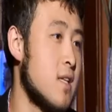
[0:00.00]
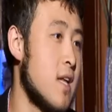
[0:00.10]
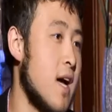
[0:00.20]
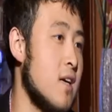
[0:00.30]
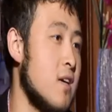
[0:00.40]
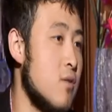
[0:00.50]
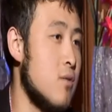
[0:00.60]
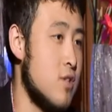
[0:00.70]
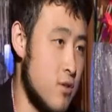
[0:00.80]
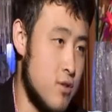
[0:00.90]
他能够
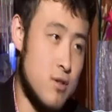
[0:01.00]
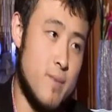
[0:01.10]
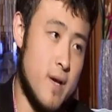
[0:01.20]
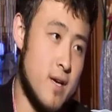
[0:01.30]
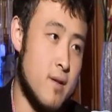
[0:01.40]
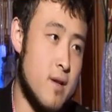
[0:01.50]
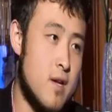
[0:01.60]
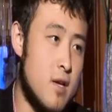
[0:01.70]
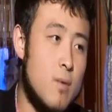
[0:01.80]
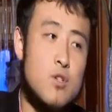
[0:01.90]
教授给别人。
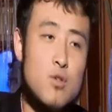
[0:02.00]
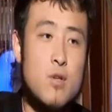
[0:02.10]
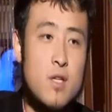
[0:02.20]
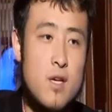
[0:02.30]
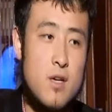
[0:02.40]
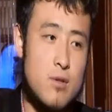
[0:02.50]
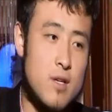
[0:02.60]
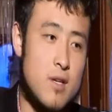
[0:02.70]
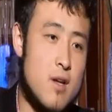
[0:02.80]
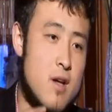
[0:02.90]
那么就说第一种
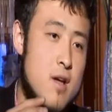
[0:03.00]
人，